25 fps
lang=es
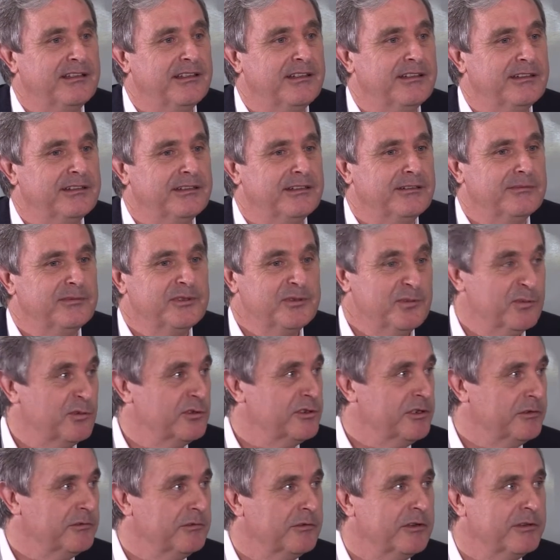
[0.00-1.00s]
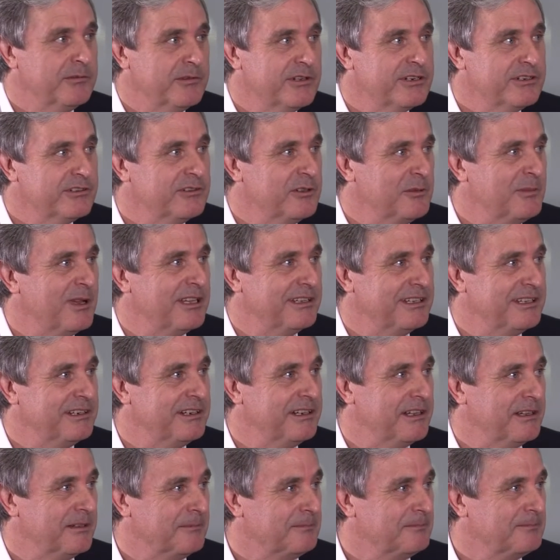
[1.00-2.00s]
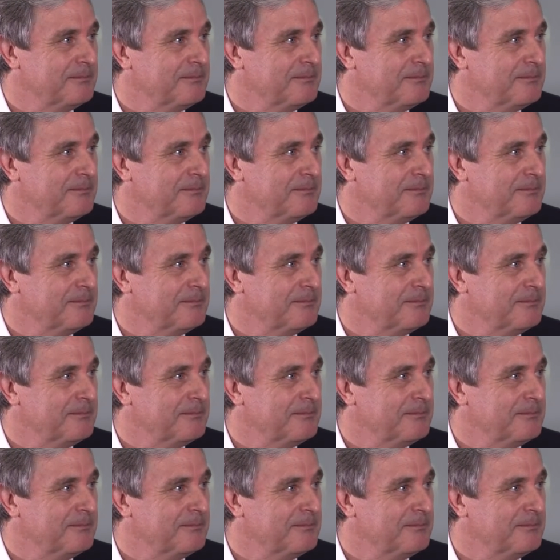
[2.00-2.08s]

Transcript: eh, vivimos en un universo de materia.